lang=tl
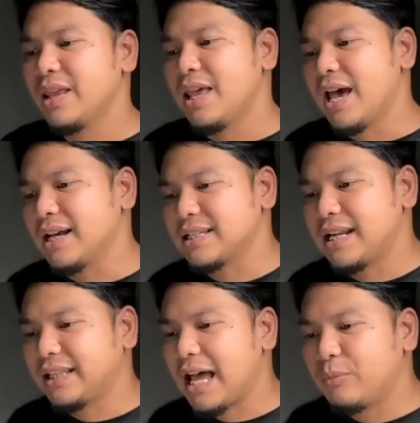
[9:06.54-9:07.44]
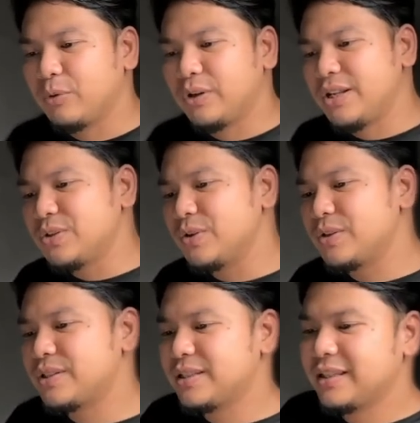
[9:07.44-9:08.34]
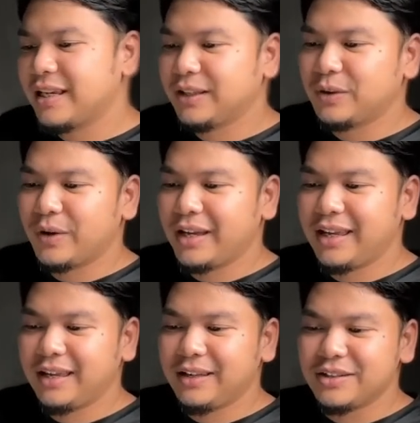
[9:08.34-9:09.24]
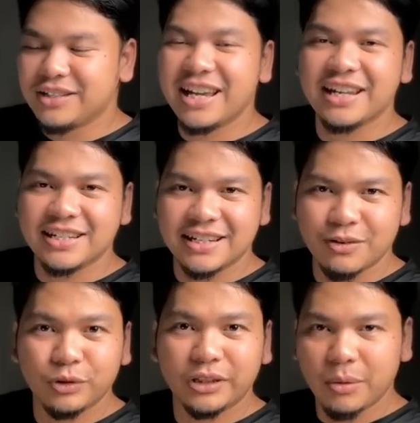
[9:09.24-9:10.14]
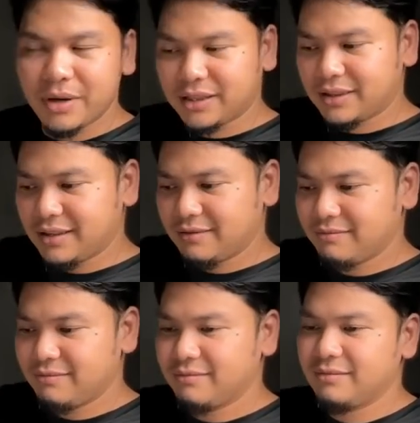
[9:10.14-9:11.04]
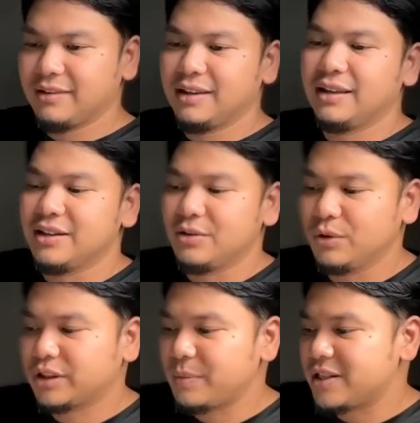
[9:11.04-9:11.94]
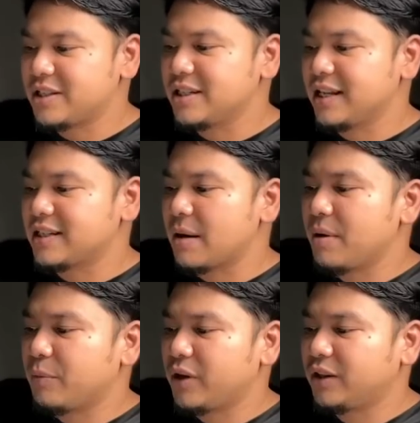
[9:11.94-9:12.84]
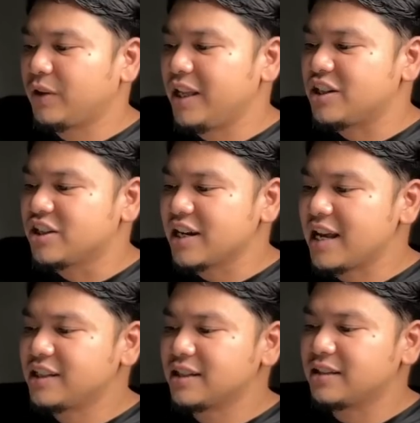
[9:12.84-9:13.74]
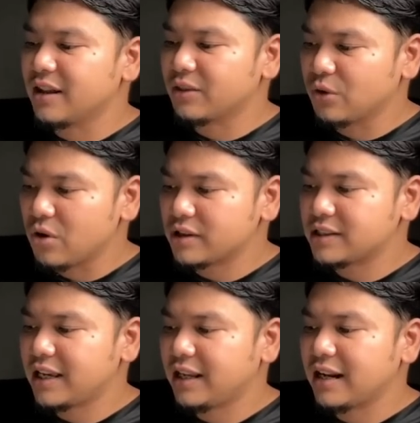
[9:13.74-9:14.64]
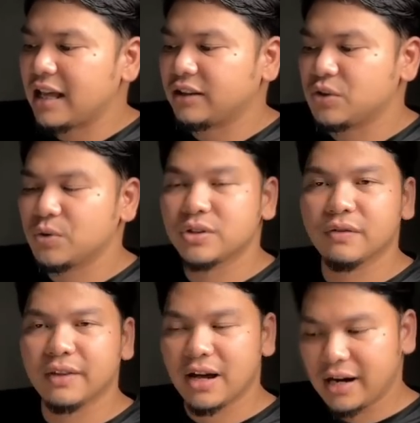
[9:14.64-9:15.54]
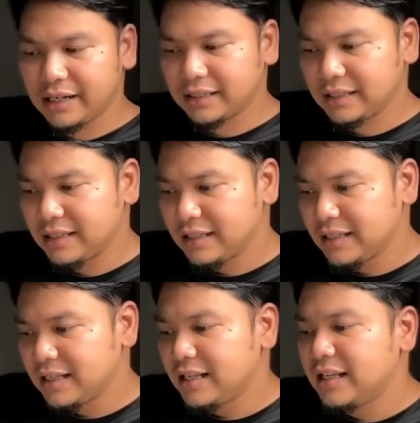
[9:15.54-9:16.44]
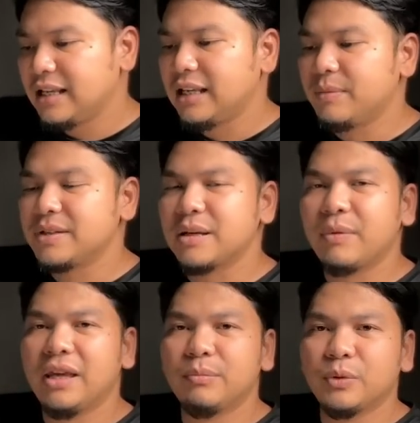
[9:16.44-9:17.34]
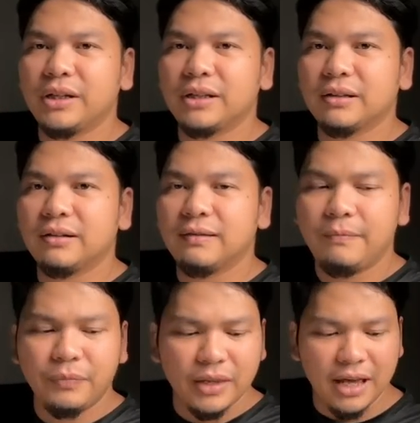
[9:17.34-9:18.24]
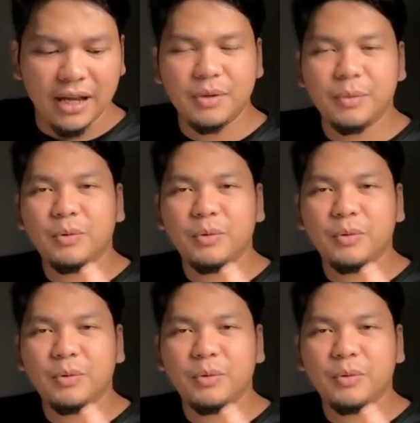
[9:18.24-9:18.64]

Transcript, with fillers: Ang salita po ng Diyos, ito ay judge, ultimate. Ultimate judge. Sabi po dito, it judges the thoughts and attitudes of the heart. Ibig sabihin po nito, alam niyo po,